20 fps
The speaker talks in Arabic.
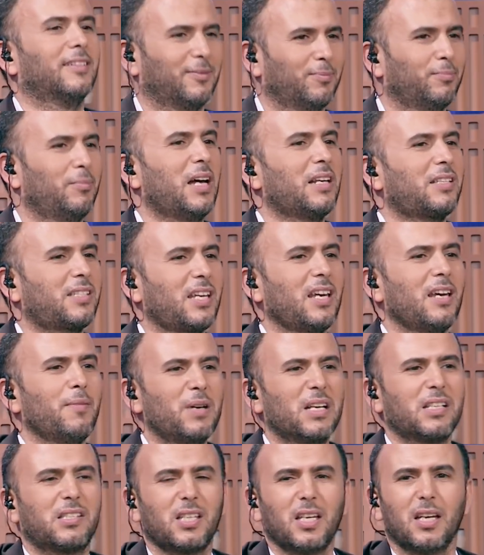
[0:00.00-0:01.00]
ميرسي
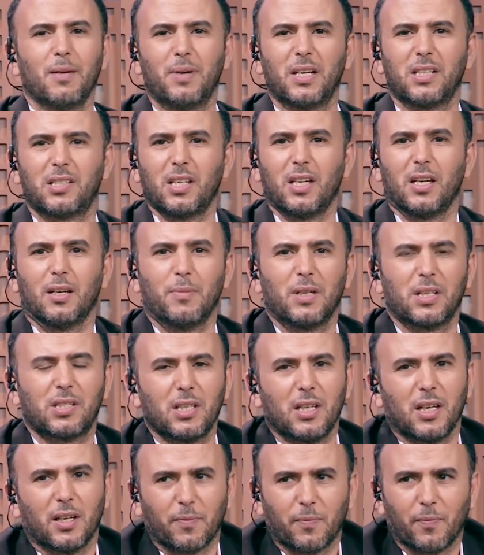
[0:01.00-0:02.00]
ميرسي ميرسي
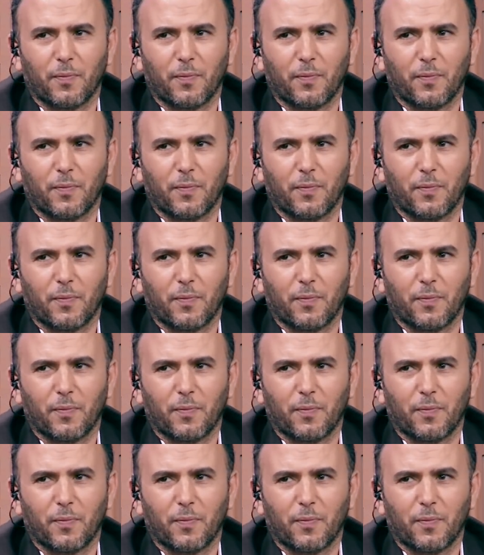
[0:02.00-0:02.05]
ميرسي